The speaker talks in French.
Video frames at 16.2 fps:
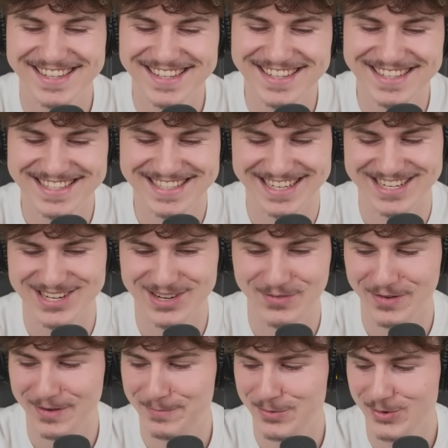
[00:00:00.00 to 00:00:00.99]
ça
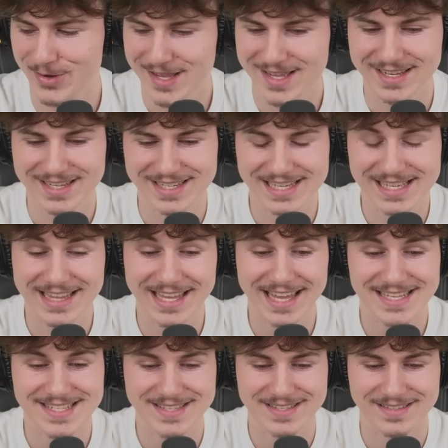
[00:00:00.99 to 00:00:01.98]
chauffe un peu. Il te
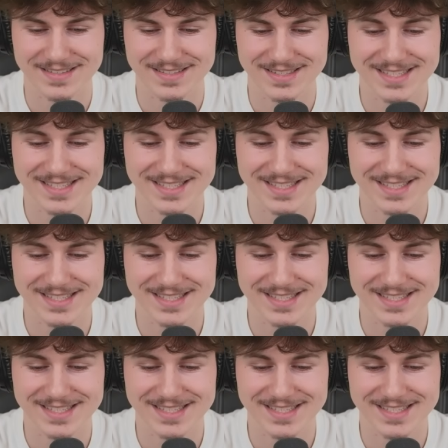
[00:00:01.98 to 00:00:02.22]
reste